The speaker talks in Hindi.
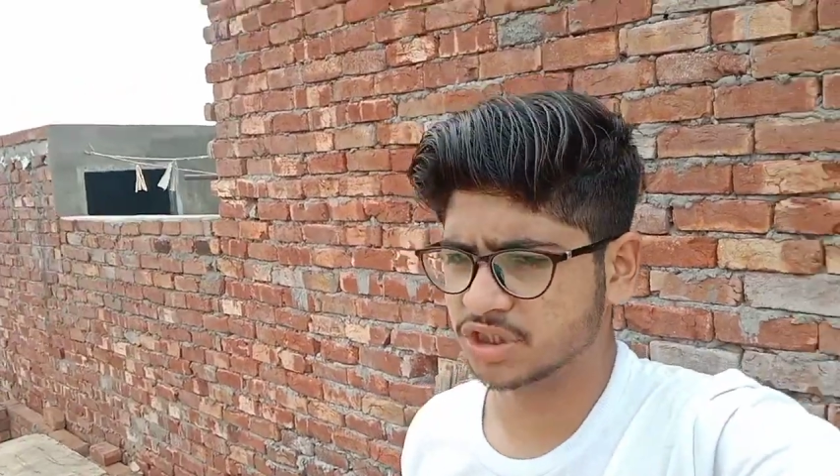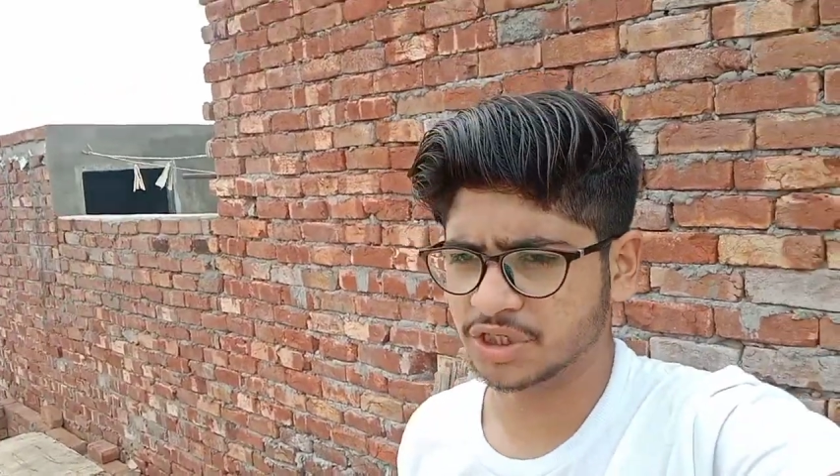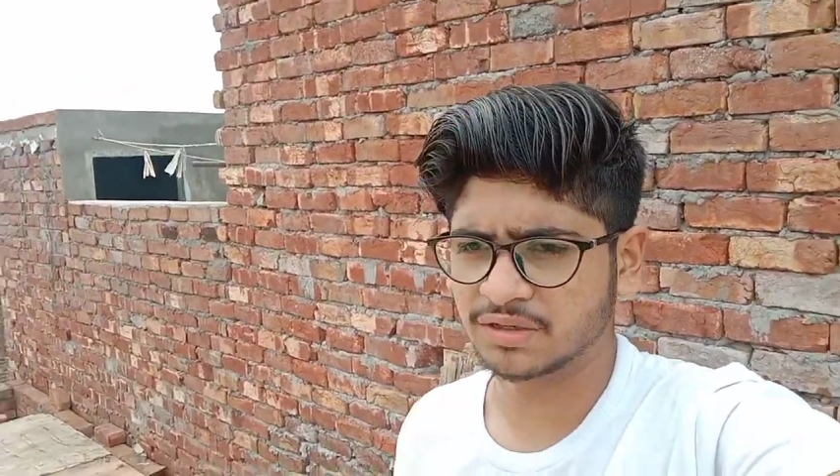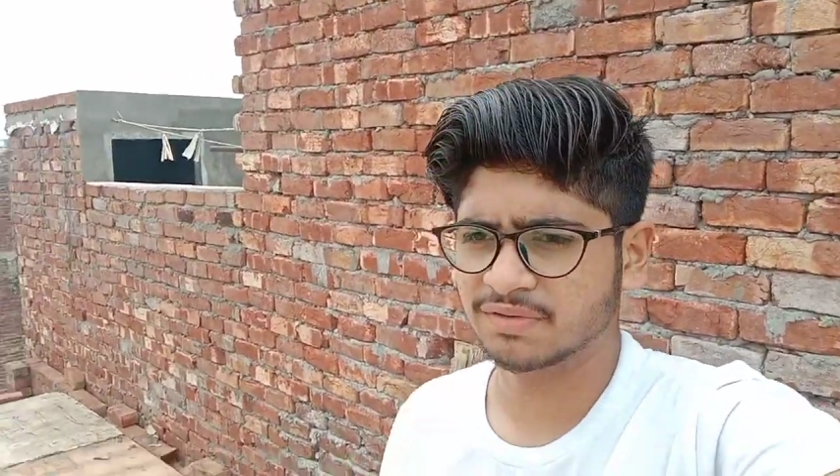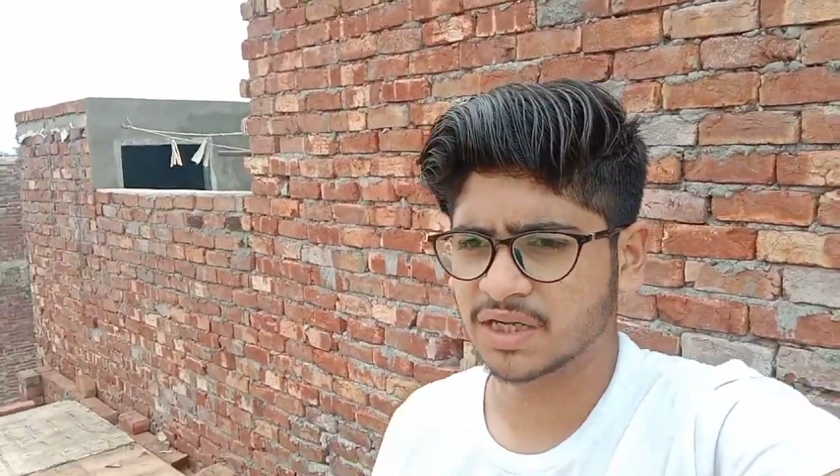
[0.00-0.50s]

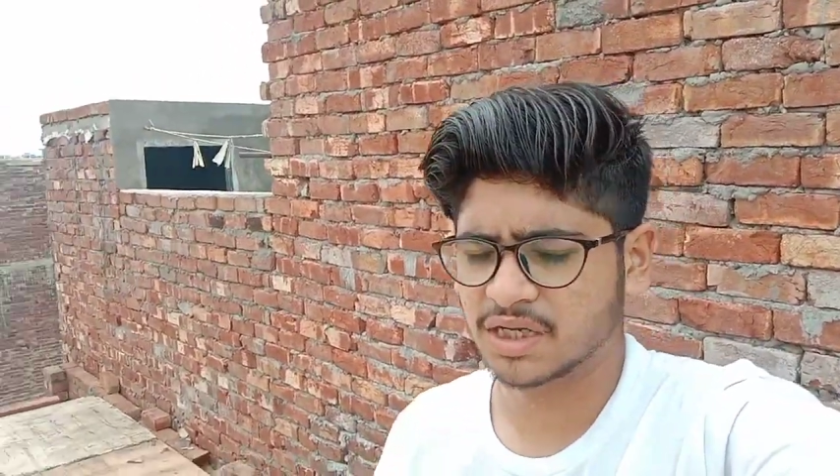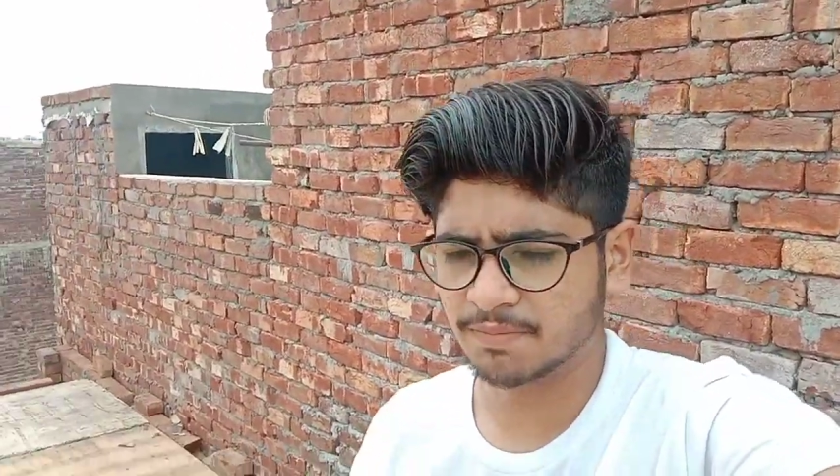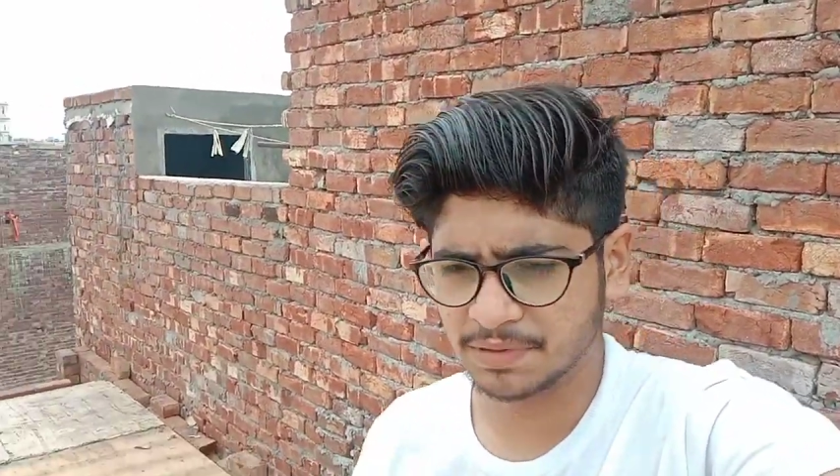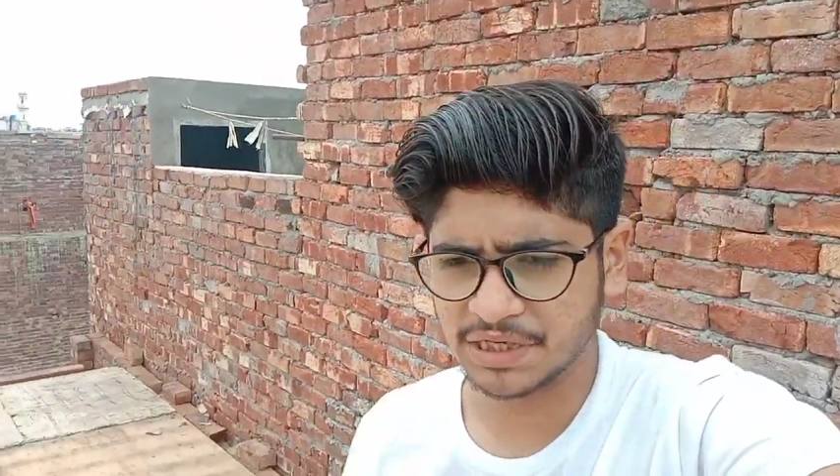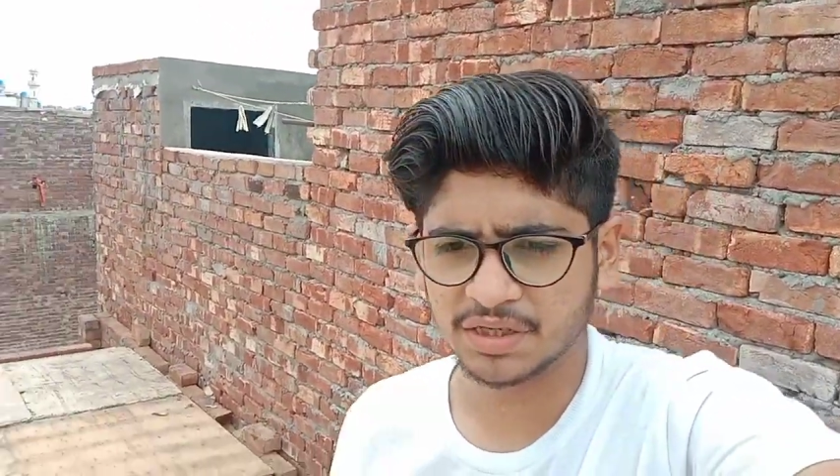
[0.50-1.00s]
शटिंग वगैरह
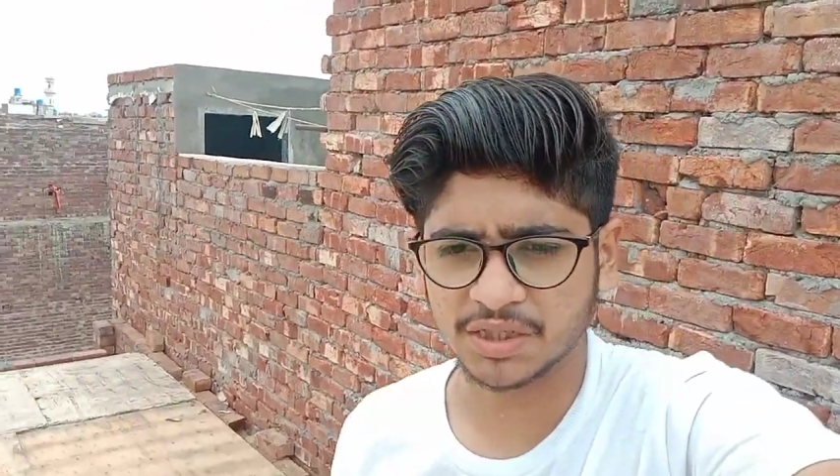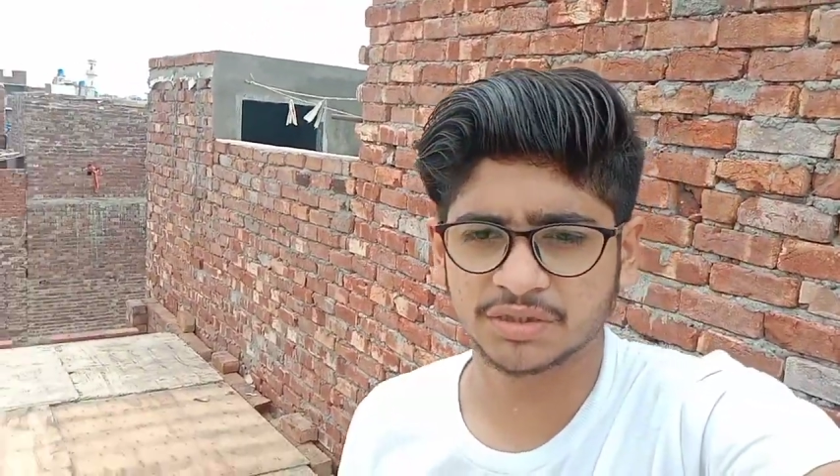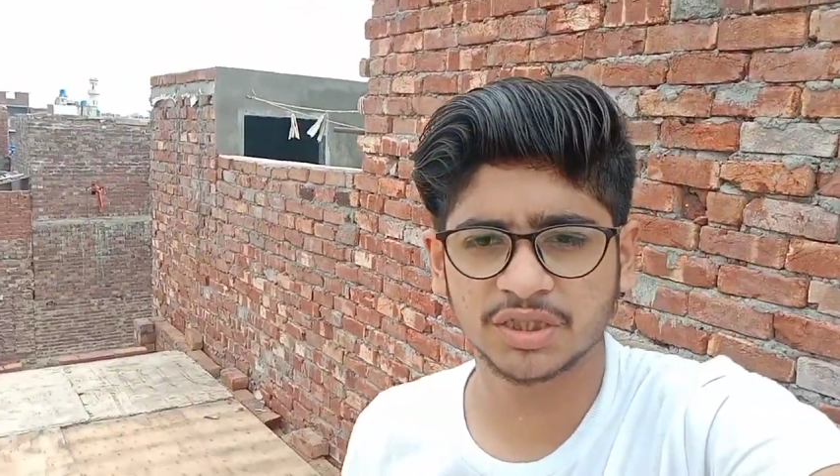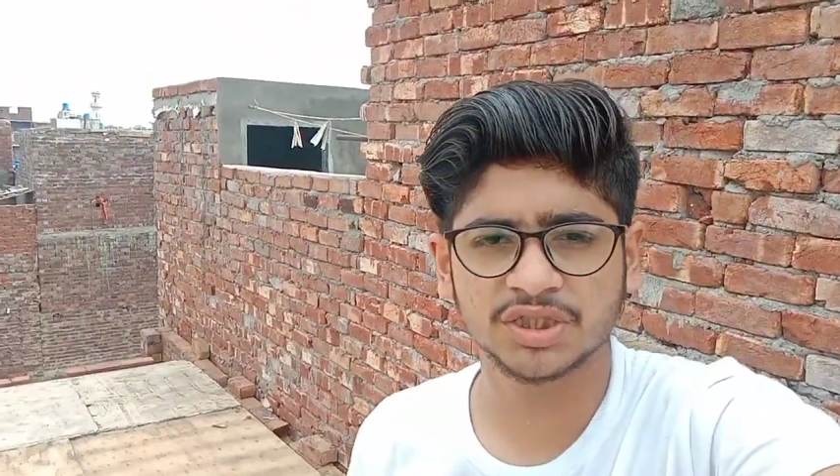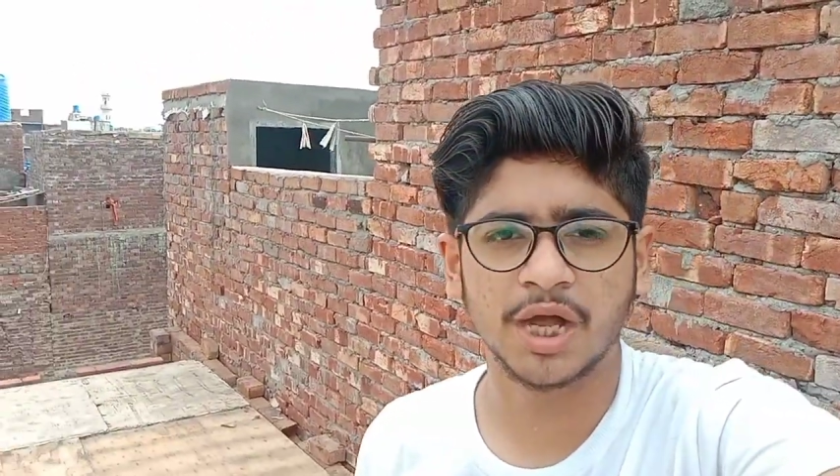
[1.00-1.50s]
कंप्लीट कर
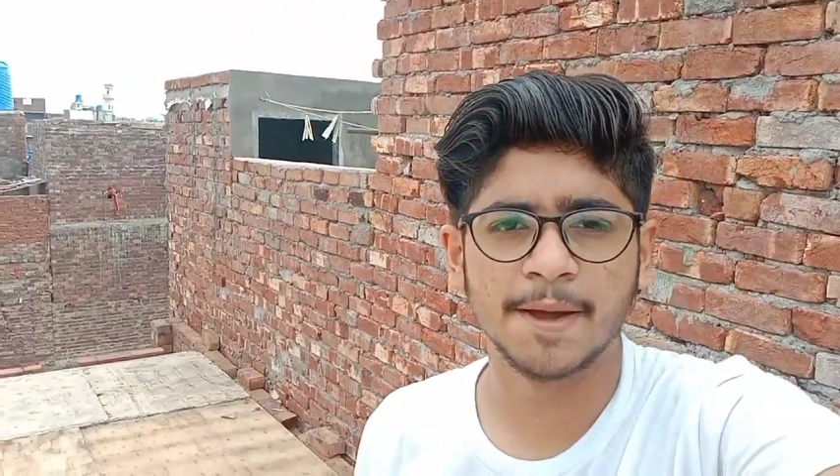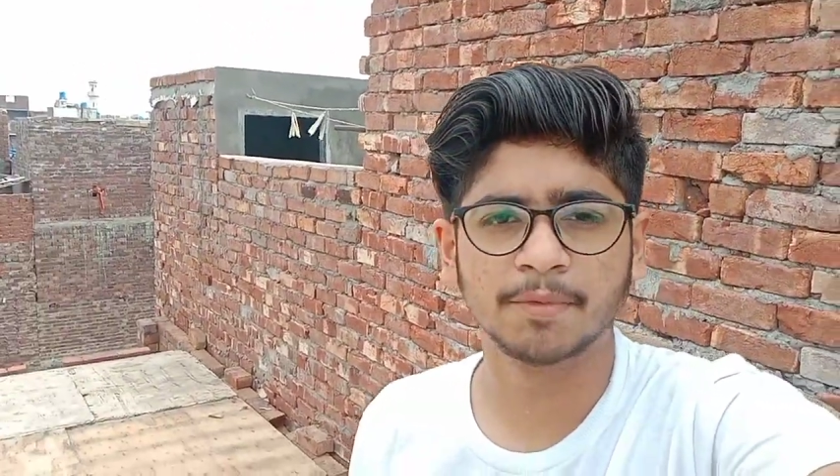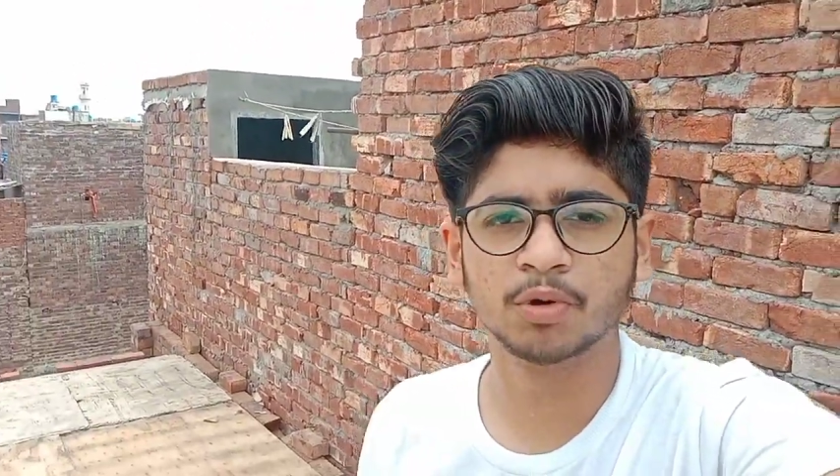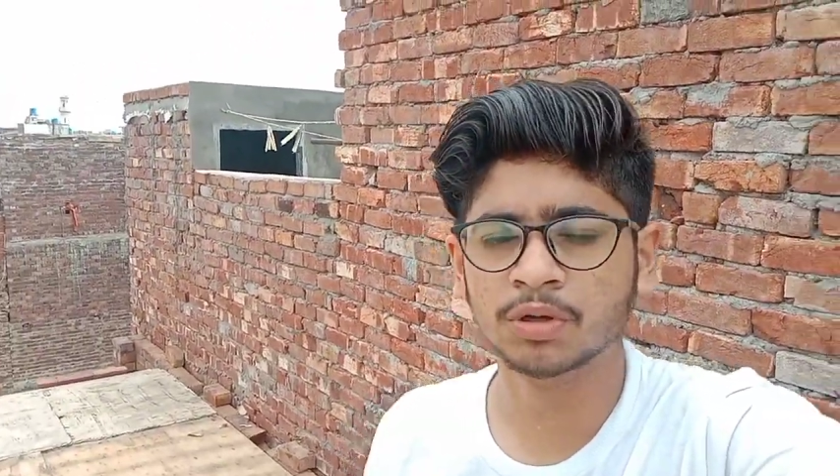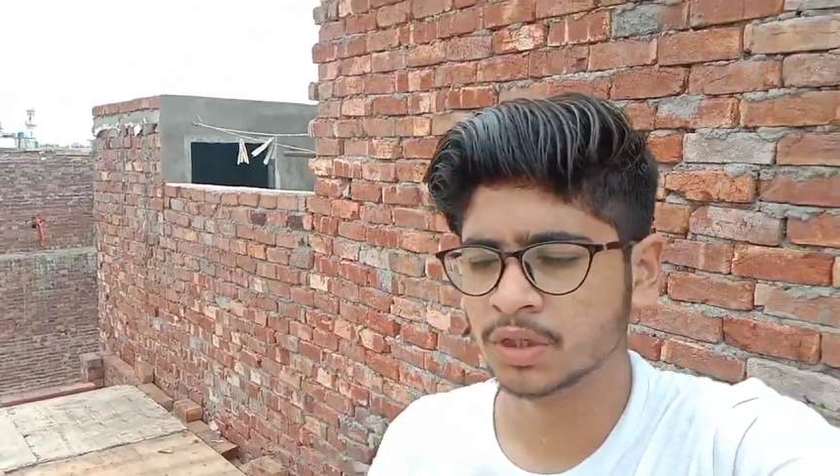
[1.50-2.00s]
देंगे
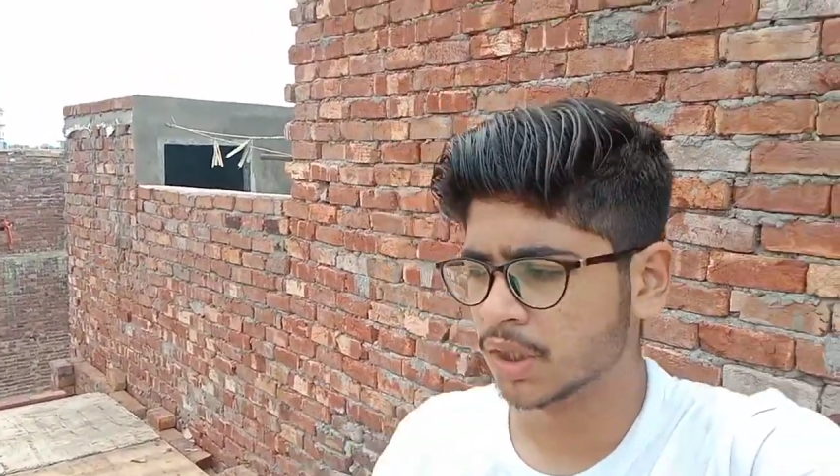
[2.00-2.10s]
शाम को